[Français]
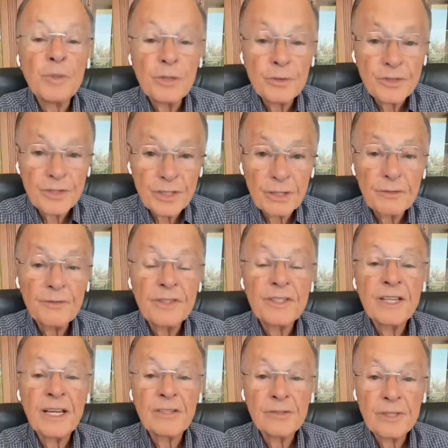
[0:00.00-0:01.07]
quand le
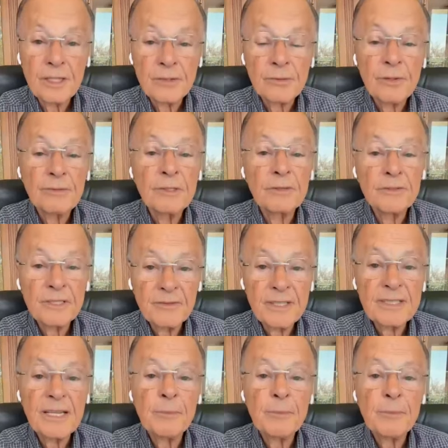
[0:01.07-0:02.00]
Saint-Esprit fera cela dans